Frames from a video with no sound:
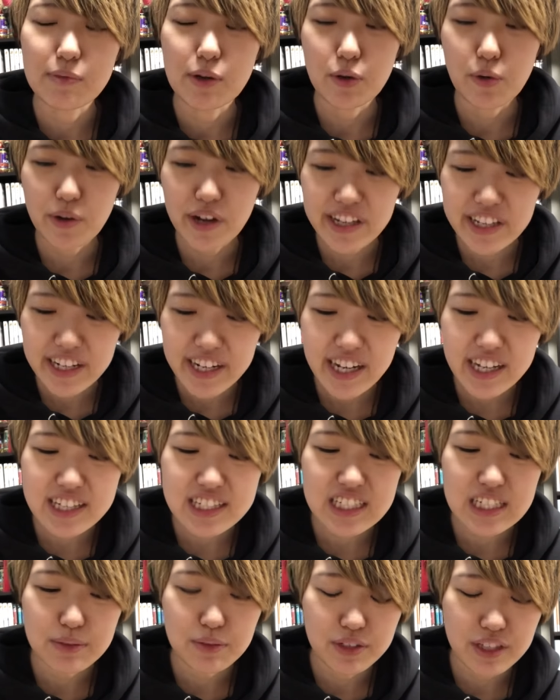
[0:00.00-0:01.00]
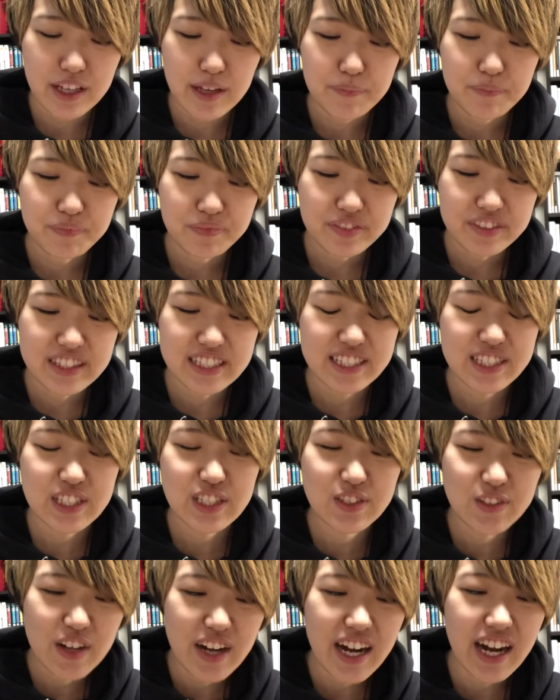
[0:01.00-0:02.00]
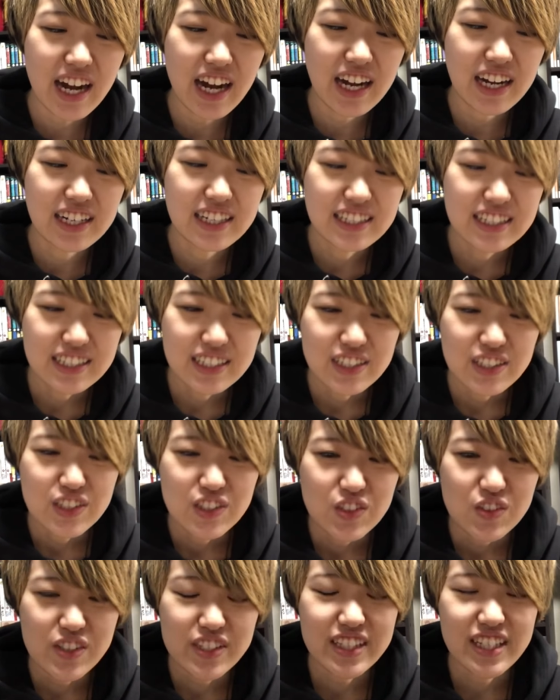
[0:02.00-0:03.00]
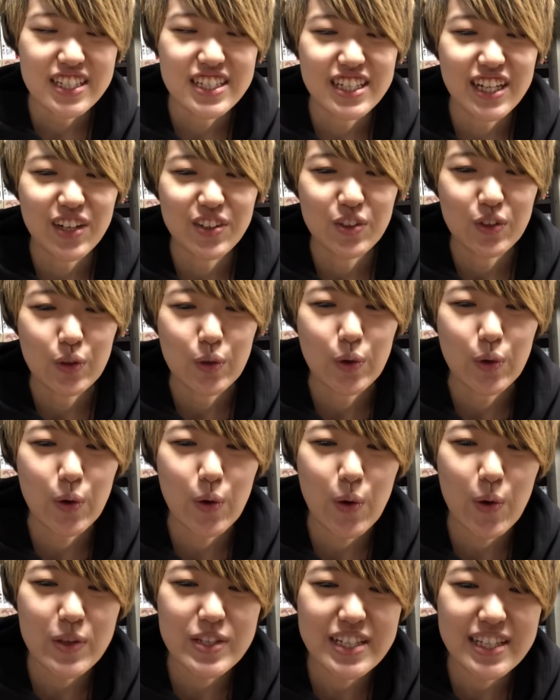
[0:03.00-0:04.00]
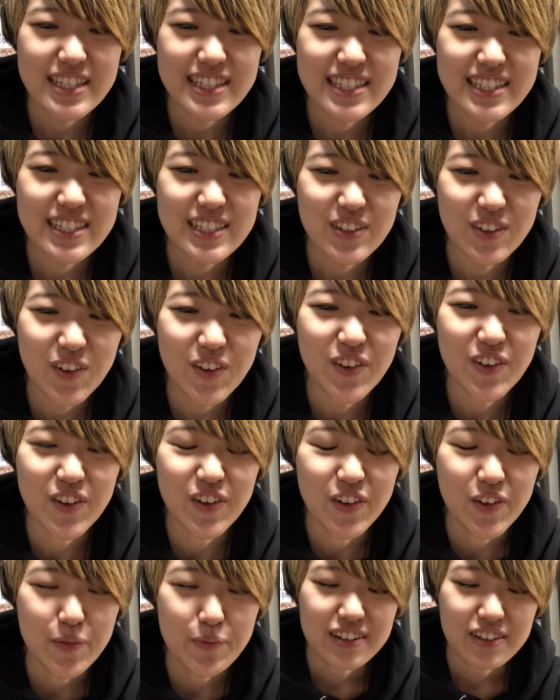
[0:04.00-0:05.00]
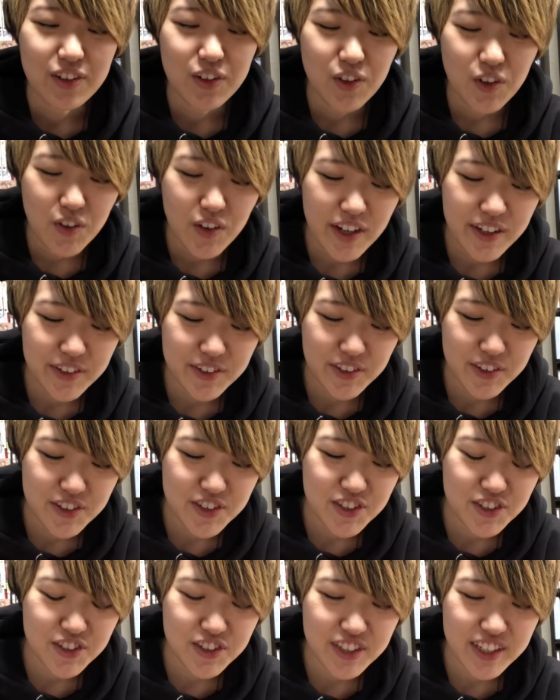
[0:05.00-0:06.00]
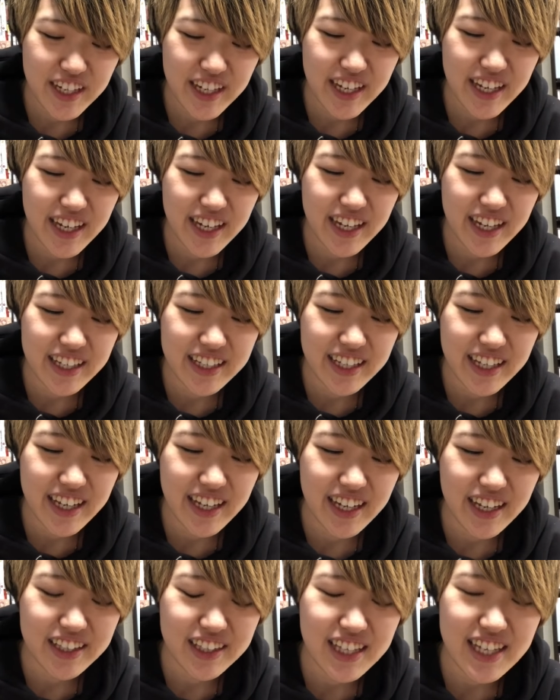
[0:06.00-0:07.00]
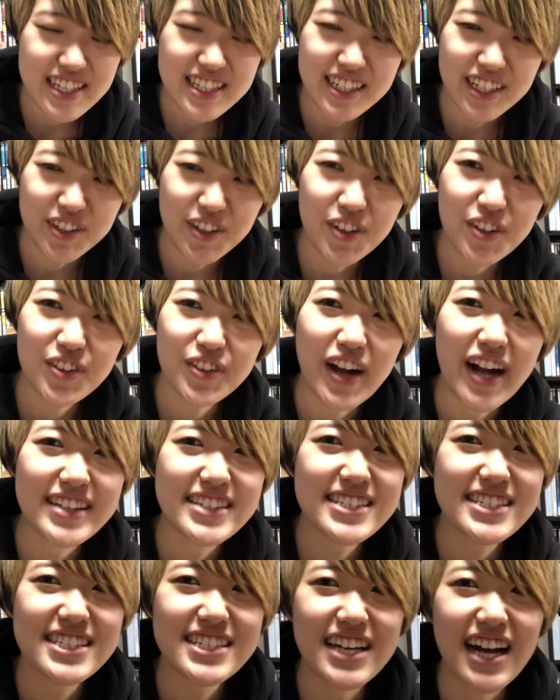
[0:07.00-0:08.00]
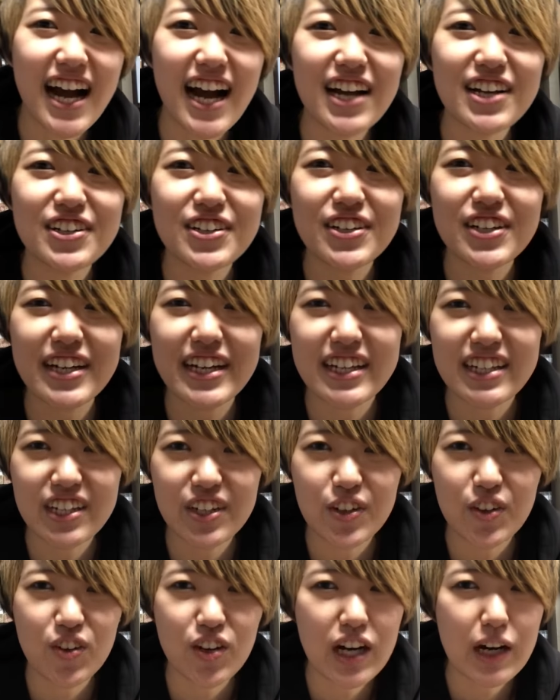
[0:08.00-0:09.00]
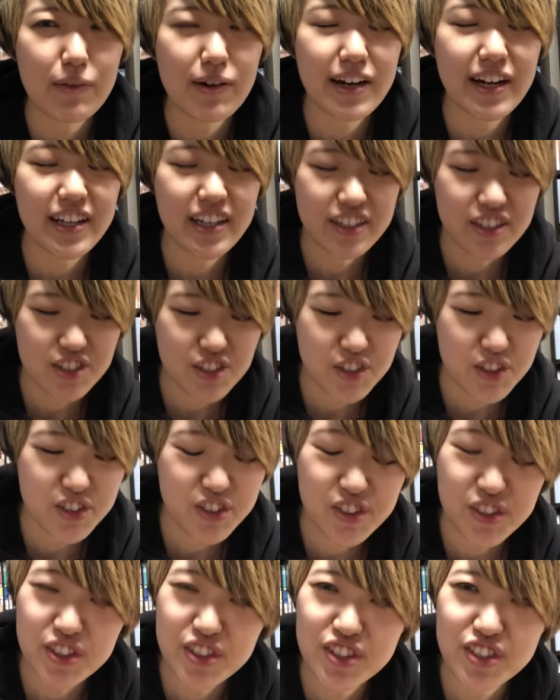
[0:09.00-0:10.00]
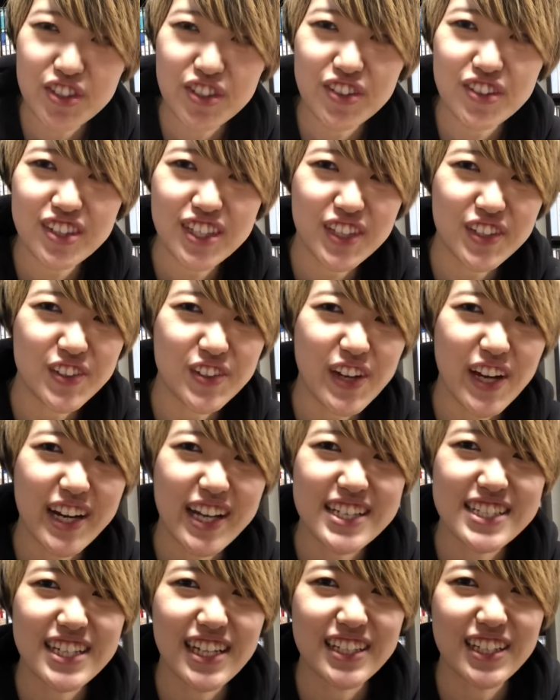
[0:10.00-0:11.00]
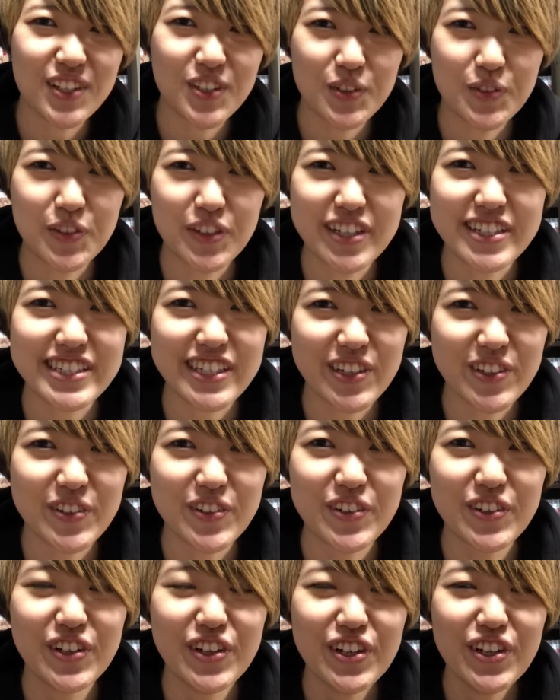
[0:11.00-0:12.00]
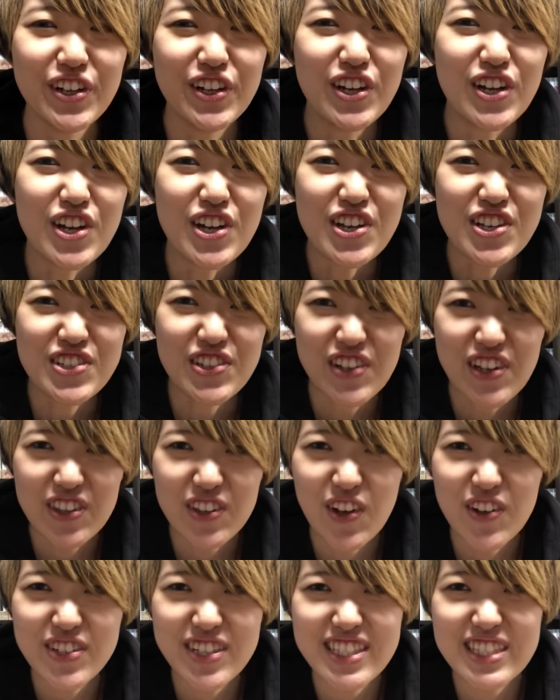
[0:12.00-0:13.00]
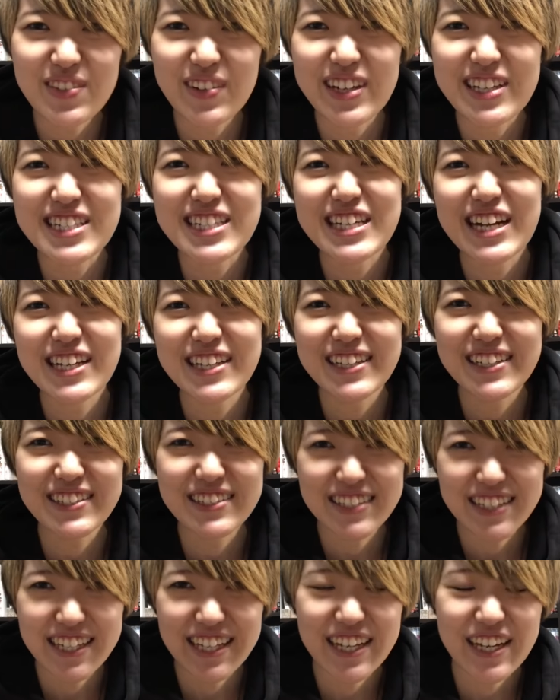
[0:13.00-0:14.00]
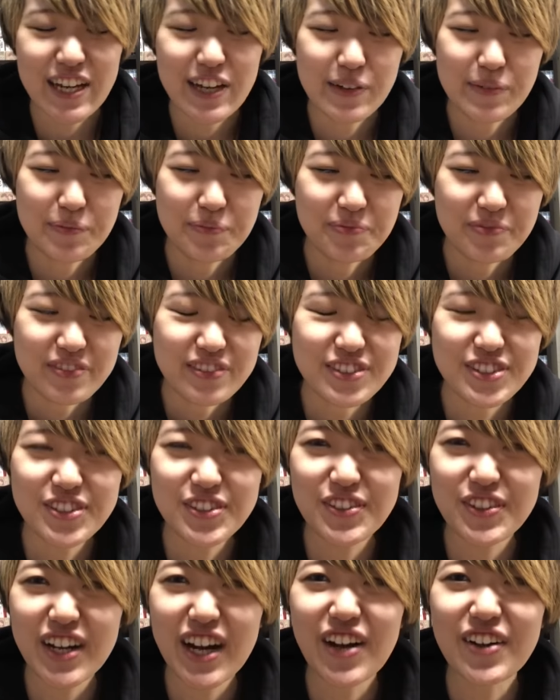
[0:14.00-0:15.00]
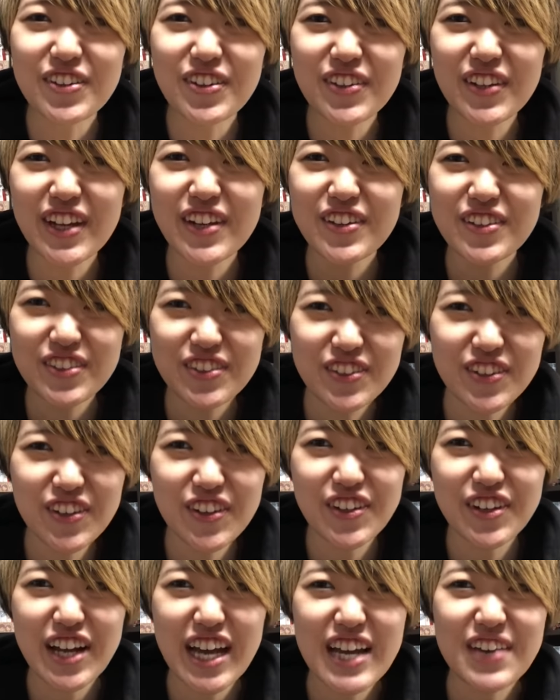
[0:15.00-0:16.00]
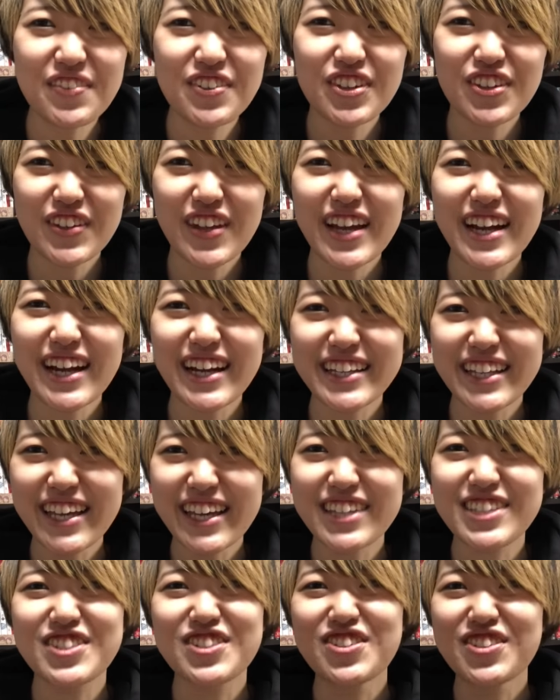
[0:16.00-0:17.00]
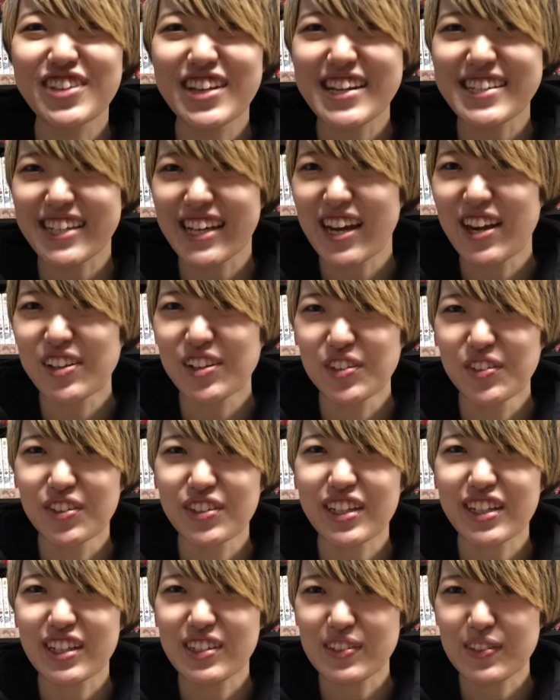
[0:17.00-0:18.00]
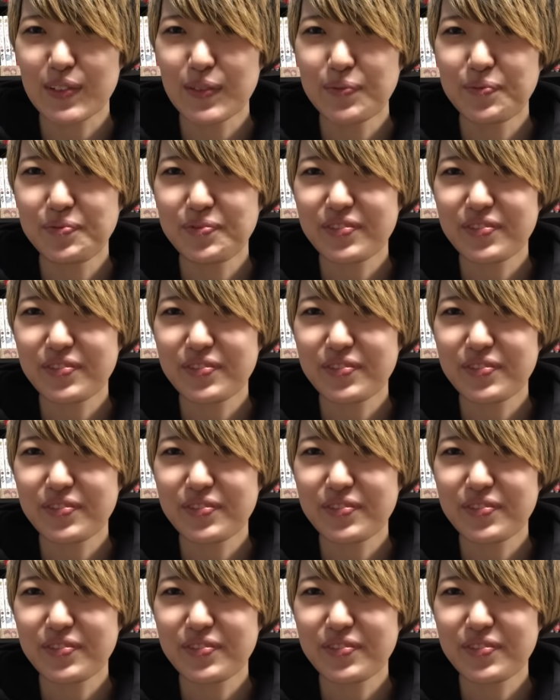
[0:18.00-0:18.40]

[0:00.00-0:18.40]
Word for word: まあ、これに関してもね実は私あの当日の「紅白」の中継で確か夜の8時半ぐらいに横浜アリーナに集合するっていう話だったと思うんですけどそれ当日まで知らなくてずっとカウントダウンのライブの中で中継されると思ってたんですよ